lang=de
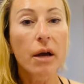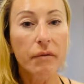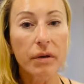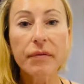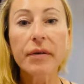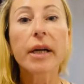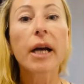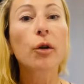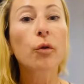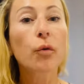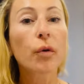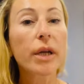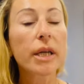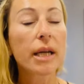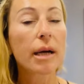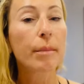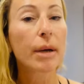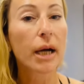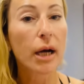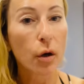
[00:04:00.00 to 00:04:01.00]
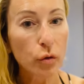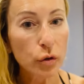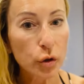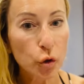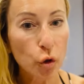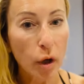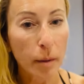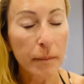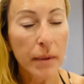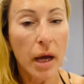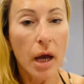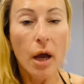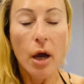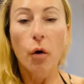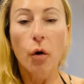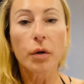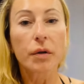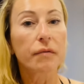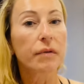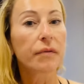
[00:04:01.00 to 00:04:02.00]
wie viele Kalorien dabei rauskommen
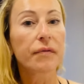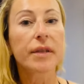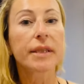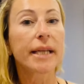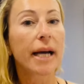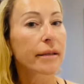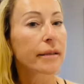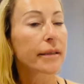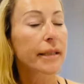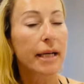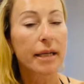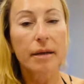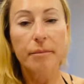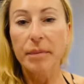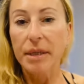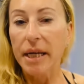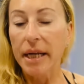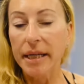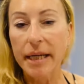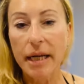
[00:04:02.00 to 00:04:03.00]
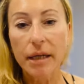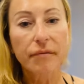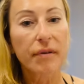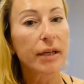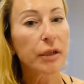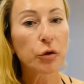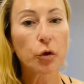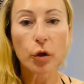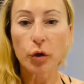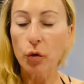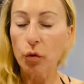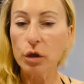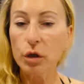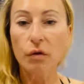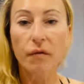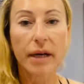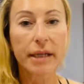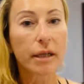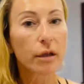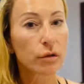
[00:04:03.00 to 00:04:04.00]
und wie viel dann damit ernährt werden könnten und so
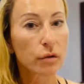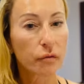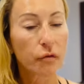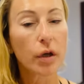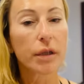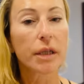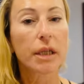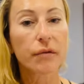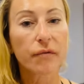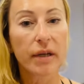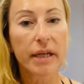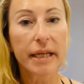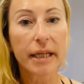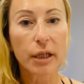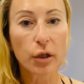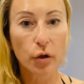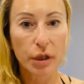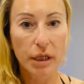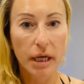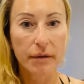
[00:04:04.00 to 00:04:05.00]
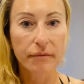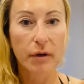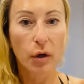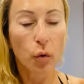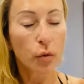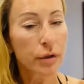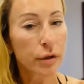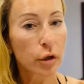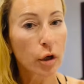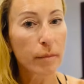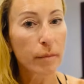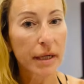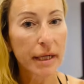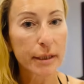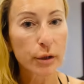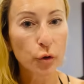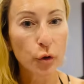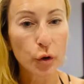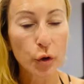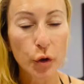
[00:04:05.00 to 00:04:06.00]
weiter und so fort. Das verlinke ich euch einfach unten nochmal.
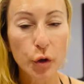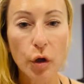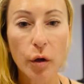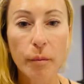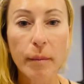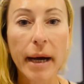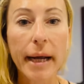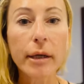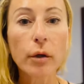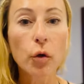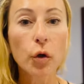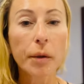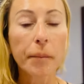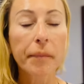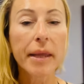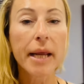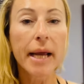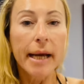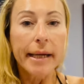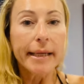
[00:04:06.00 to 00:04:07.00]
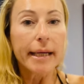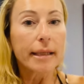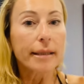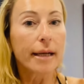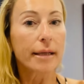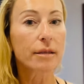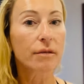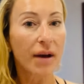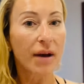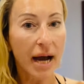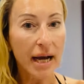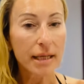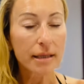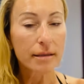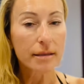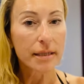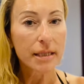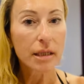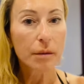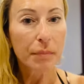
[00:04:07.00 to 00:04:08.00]
Das könnt ihr euch nochmal angucken. Ja, das war's
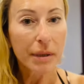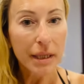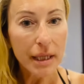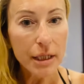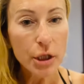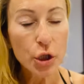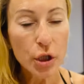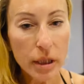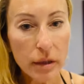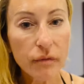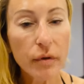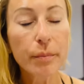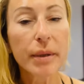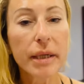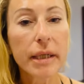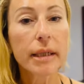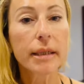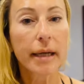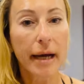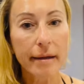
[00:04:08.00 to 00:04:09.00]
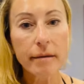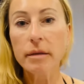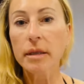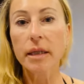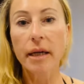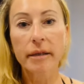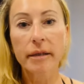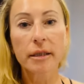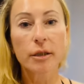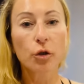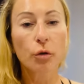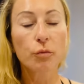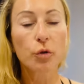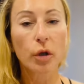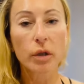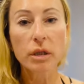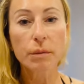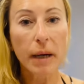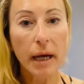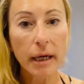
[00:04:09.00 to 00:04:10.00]
nicht. P steht für Penetranz, ich heiße nicht
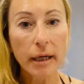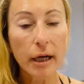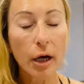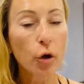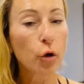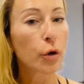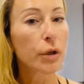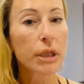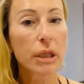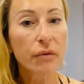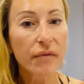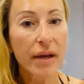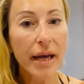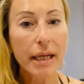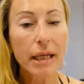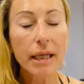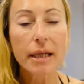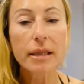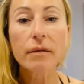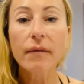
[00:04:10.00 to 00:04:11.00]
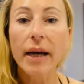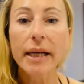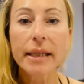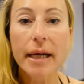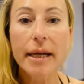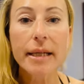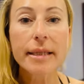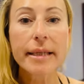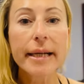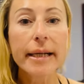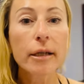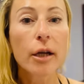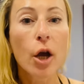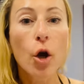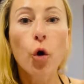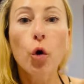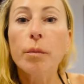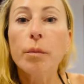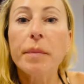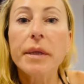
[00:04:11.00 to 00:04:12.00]
umsonst Pankau und ich werde das weiter erzählen
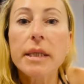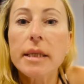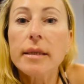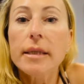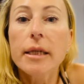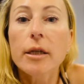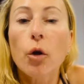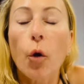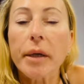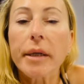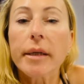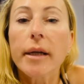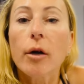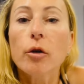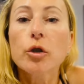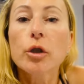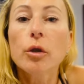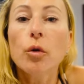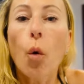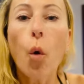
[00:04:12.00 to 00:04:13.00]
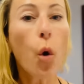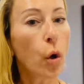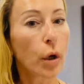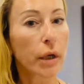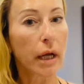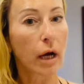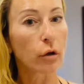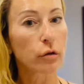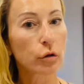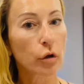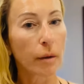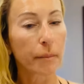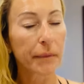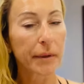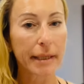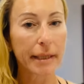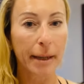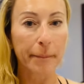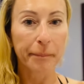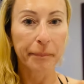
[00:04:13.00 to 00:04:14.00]
und bis es den Leuten aus den Ohren rauskommt.
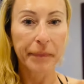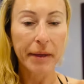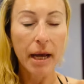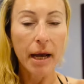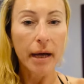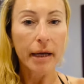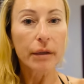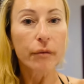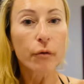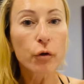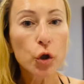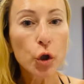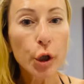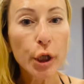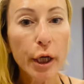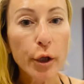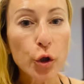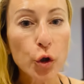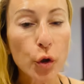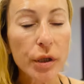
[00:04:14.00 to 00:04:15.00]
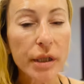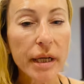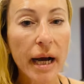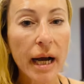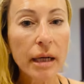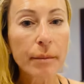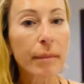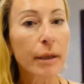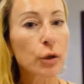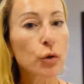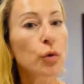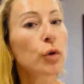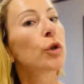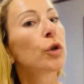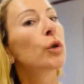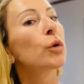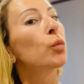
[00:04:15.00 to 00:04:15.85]
Ja, ich wünsche euch einen schönen Tag, macht's gut.